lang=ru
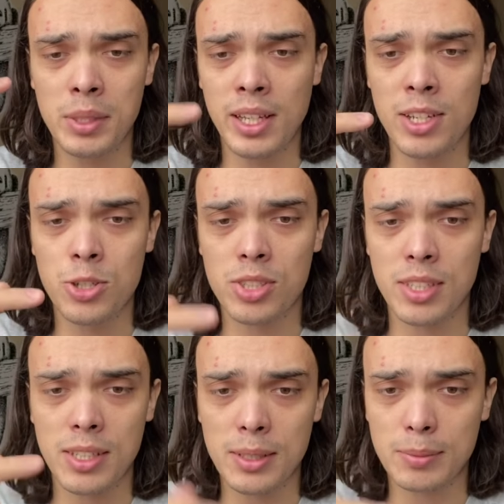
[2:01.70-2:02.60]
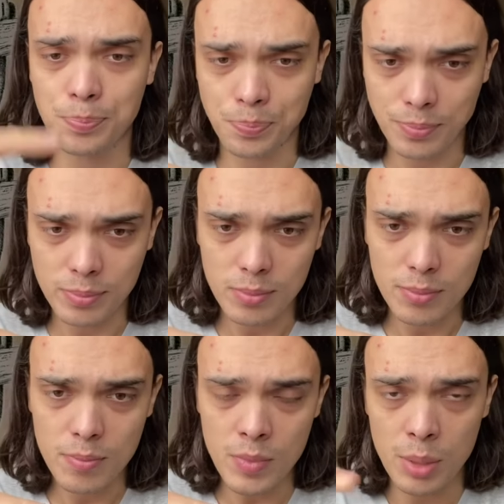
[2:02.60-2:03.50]
металлические
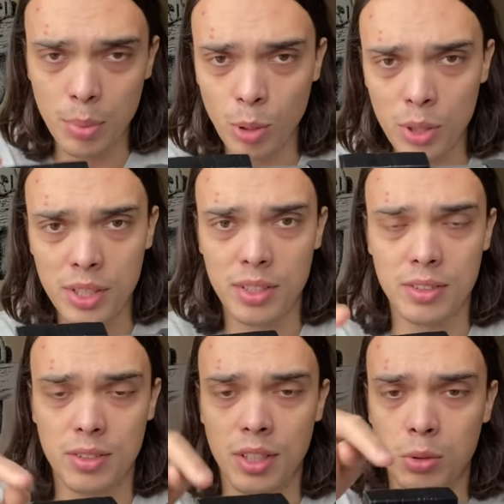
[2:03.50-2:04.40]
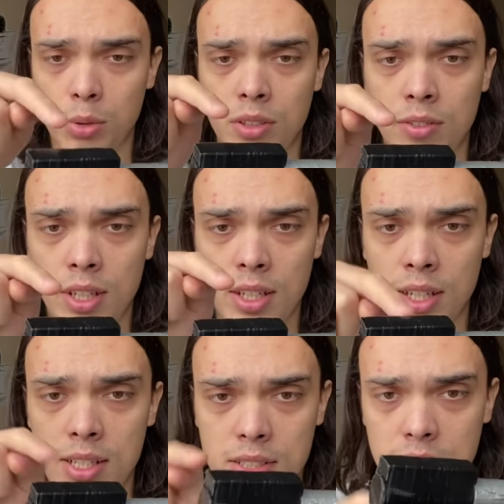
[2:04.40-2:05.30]
блоки, их тут два,
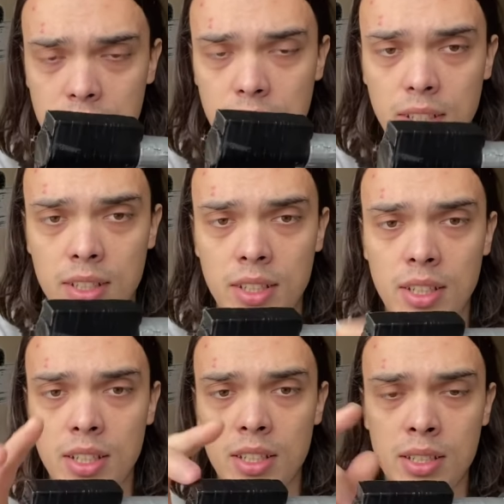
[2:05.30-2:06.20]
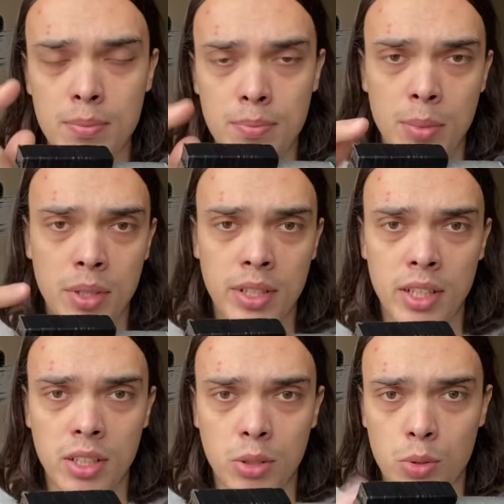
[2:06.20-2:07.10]
раз и два, и
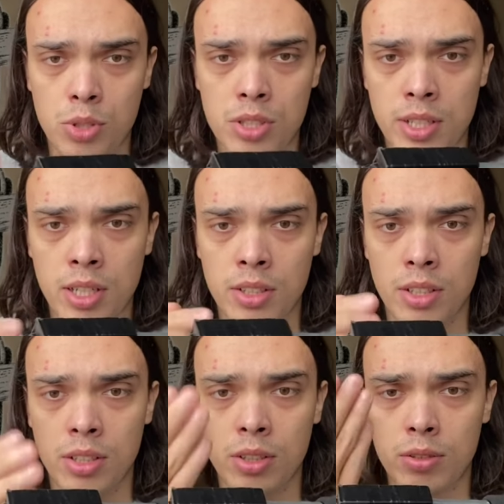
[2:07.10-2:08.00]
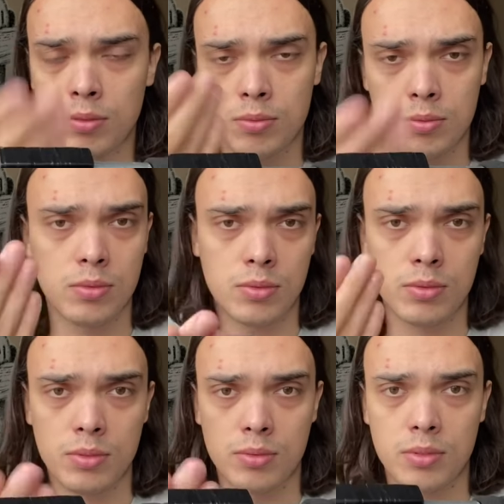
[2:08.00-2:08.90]
примотал их тоже изолентой
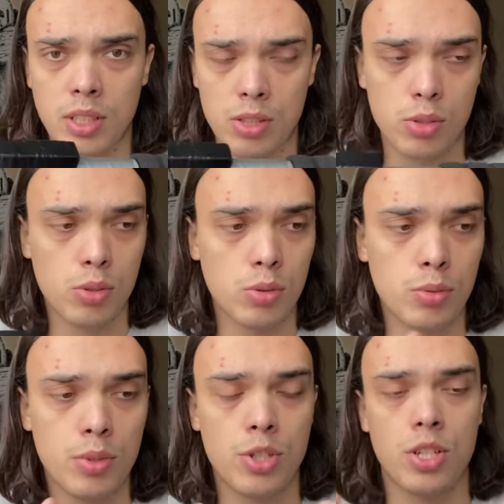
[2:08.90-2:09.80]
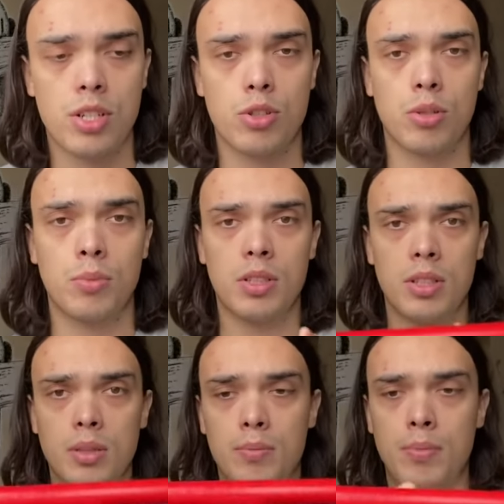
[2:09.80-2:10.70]
к концу меча,
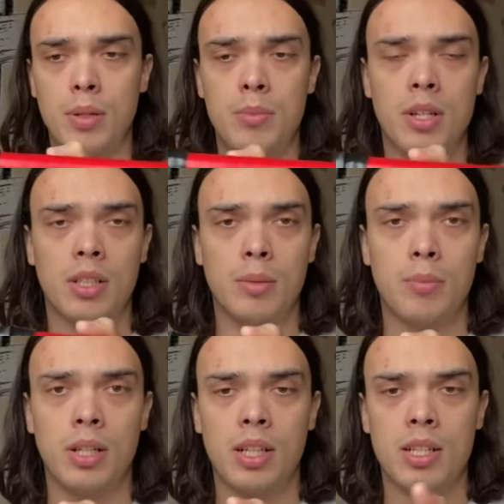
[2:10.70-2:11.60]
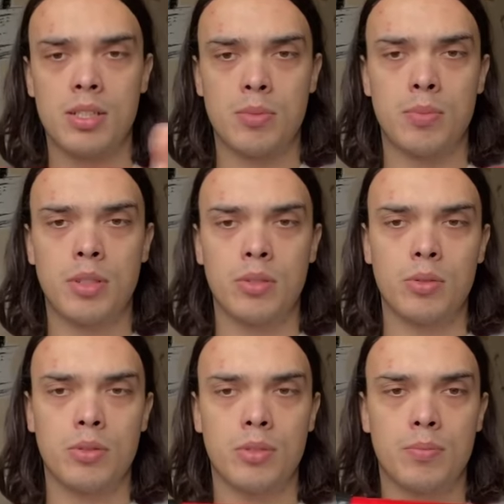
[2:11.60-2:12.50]
чтобы примерно баланс был,
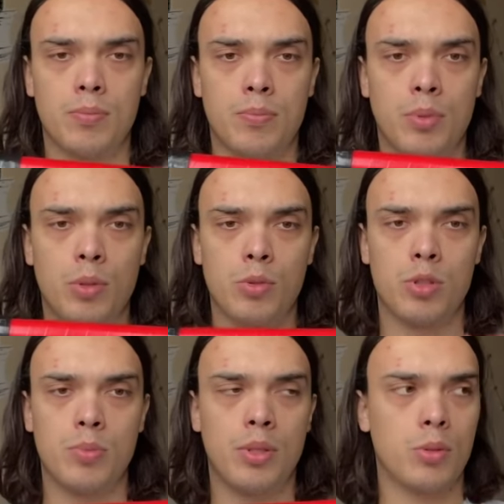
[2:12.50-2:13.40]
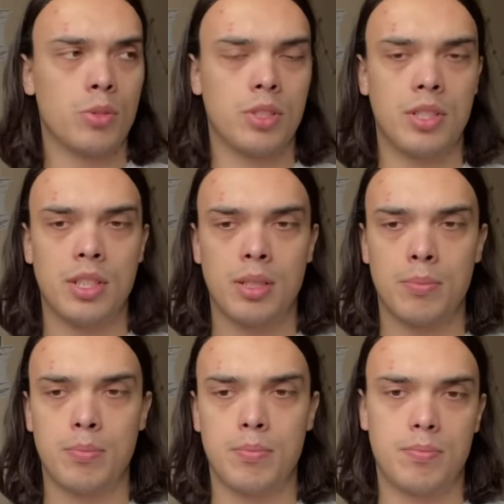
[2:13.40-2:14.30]
ну, плюс-минус
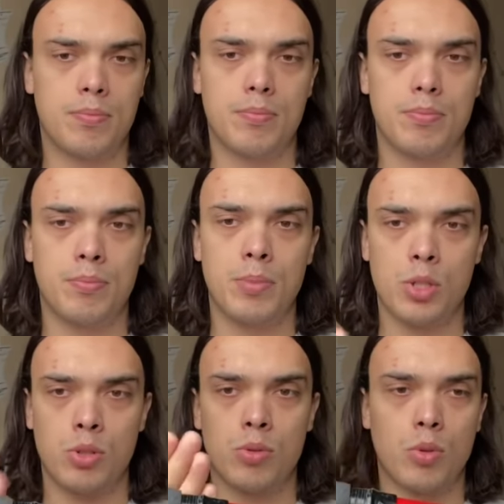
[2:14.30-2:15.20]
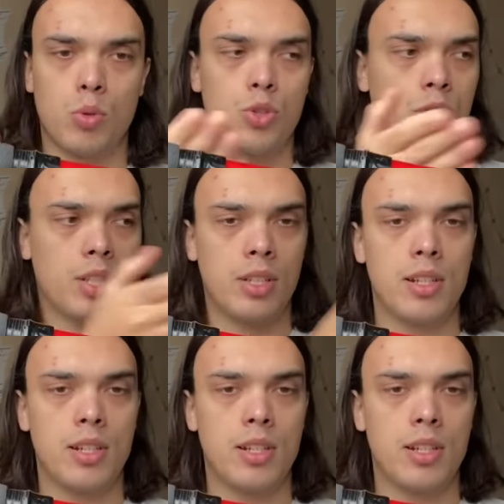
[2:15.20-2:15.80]
где-то между ручкой и